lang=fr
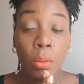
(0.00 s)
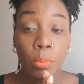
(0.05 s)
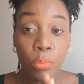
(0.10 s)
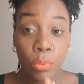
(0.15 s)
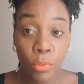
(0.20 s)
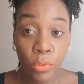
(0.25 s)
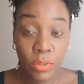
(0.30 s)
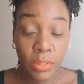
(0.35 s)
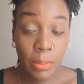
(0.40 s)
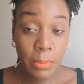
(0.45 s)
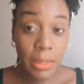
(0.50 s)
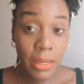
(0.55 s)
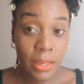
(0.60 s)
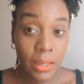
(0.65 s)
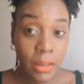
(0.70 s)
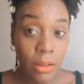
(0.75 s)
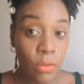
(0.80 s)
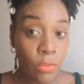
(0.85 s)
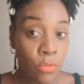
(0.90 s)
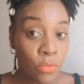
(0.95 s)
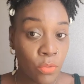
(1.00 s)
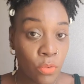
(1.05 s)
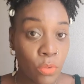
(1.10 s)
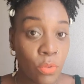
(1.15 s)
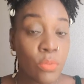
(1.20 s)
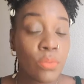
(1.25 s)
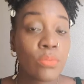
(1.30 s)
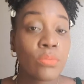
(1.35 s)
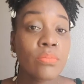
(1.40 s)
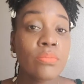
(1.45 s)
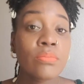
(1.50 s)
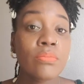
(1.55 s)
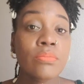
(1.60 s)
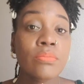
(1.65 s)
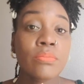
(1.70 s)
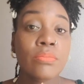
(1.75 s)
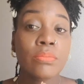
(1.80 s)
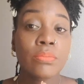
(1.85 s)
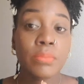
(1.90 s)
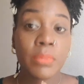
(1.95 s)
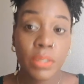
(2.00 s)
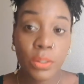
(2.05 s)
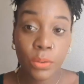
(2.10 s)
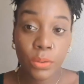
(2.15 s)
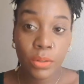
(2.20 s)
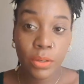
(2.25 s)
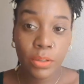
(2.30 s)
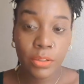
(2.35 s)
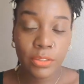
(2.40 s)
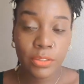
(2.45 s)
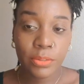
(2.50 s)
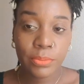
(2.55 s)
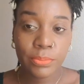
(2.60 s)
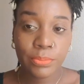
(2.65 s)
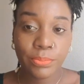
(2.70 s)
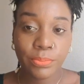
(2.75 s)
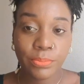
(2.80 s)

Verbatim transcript: pour démarrer vos microlocks.